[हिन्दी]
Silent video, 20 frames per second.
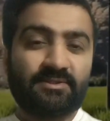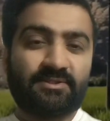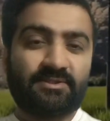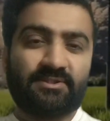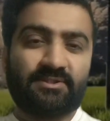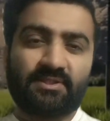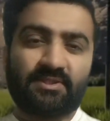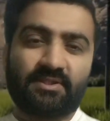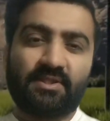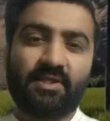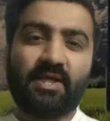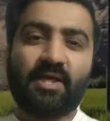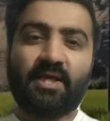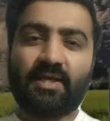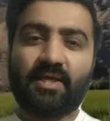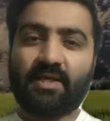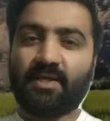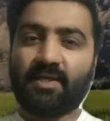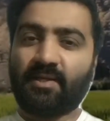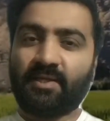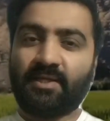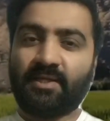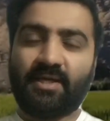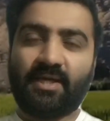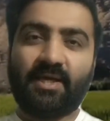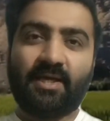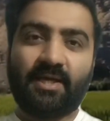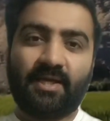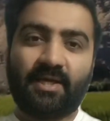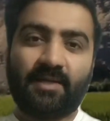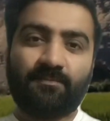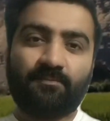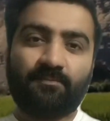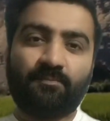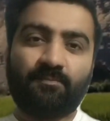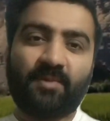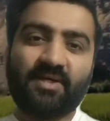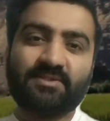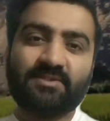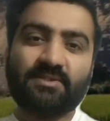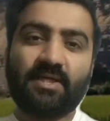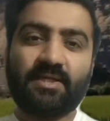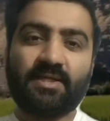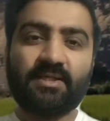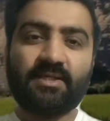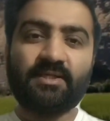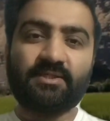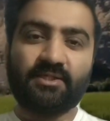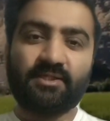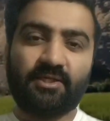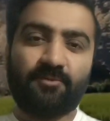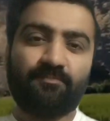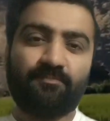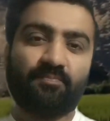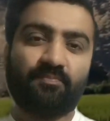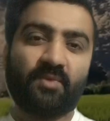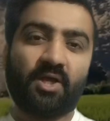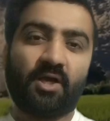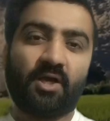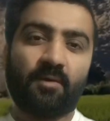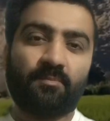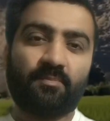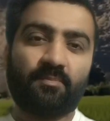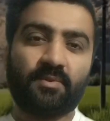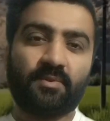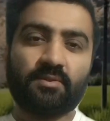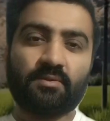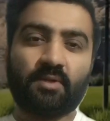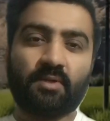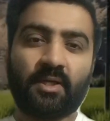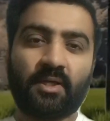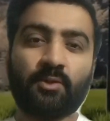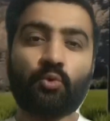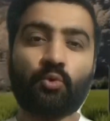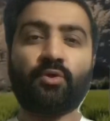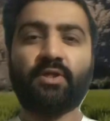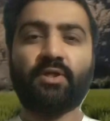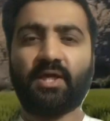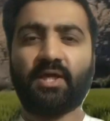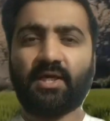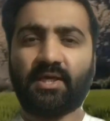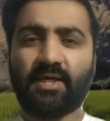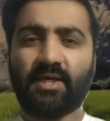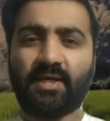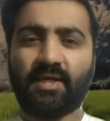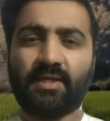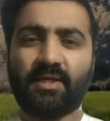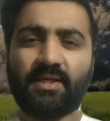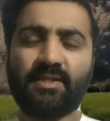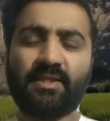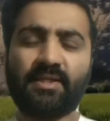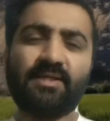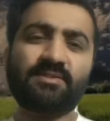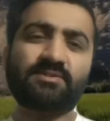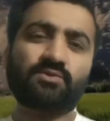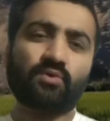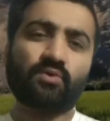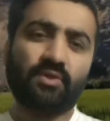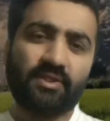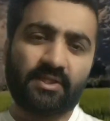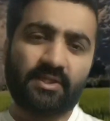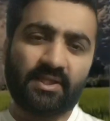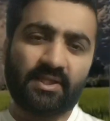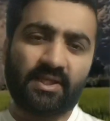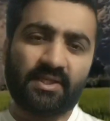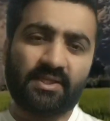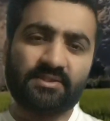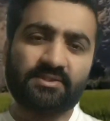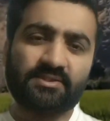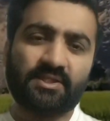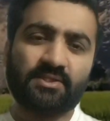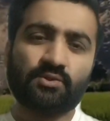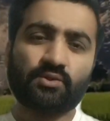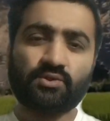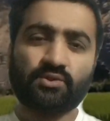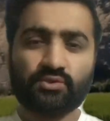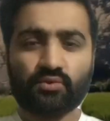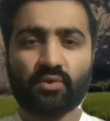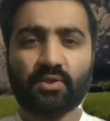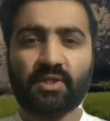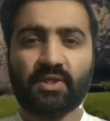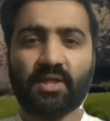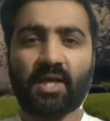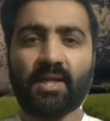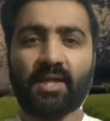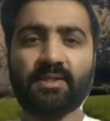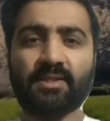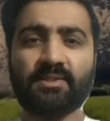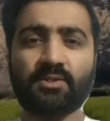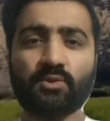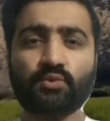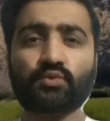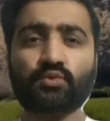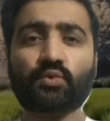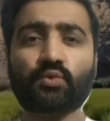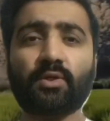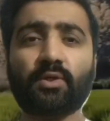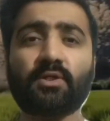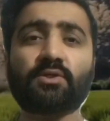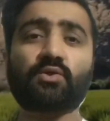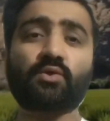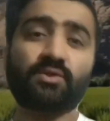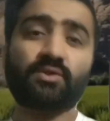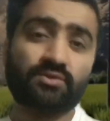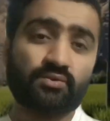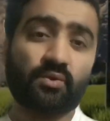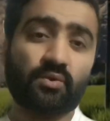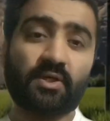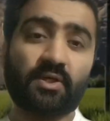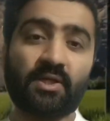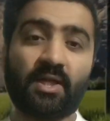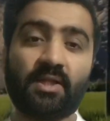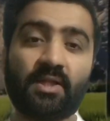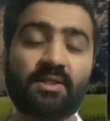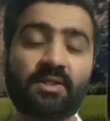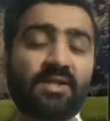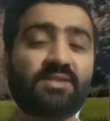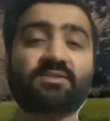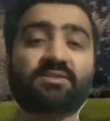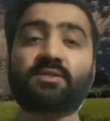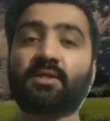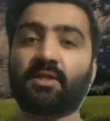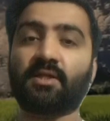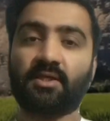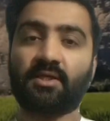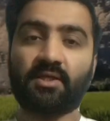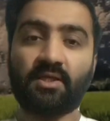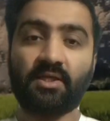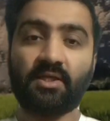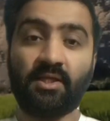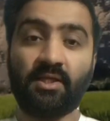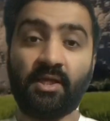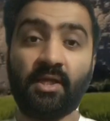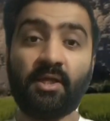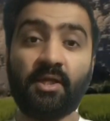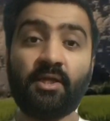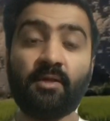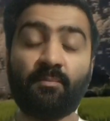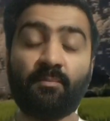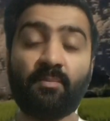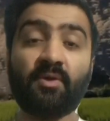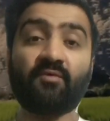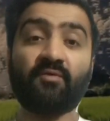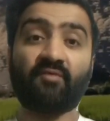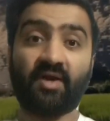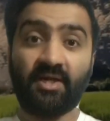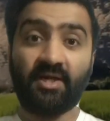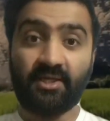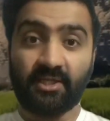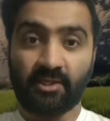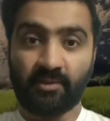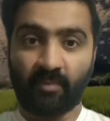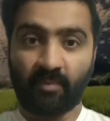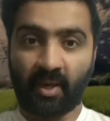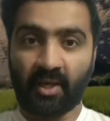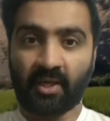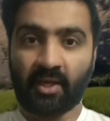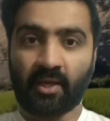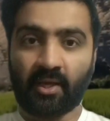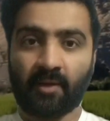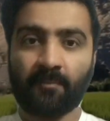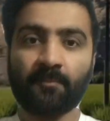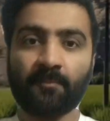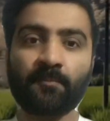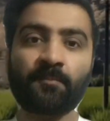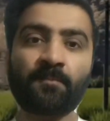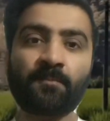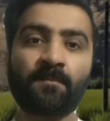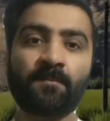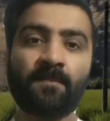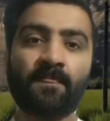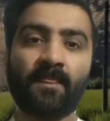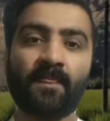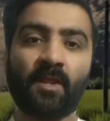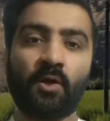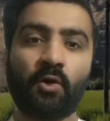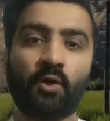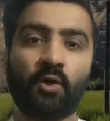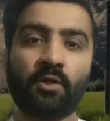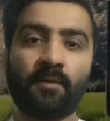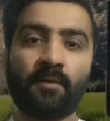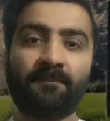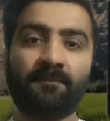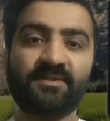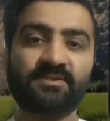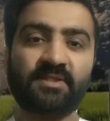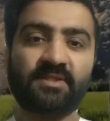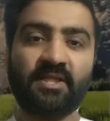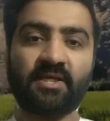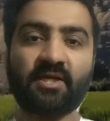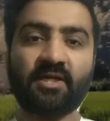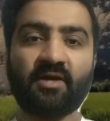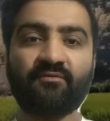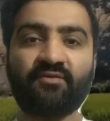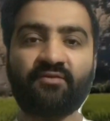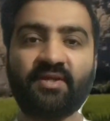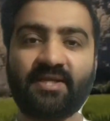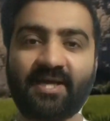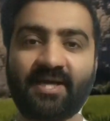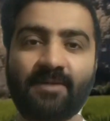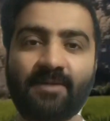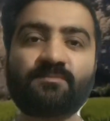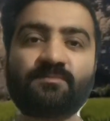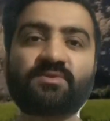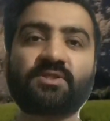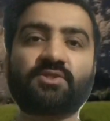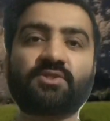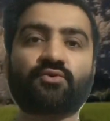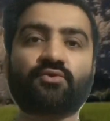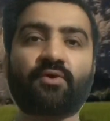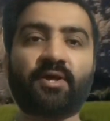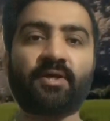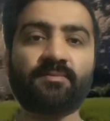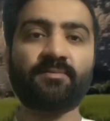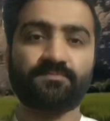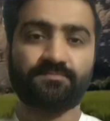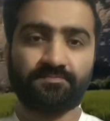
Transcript: जितने ये पाकिस्तान की टीम आप अगर कोई ये कहे कि नहीं इसको नहीं खिलाना चाहिए तो इसको खिला लेते उसको नहीं तो इसको खिला लेते ऐसा नहीं है ये नंबर वन टीम आई है और पिछले काफ़ी टाइम से जो है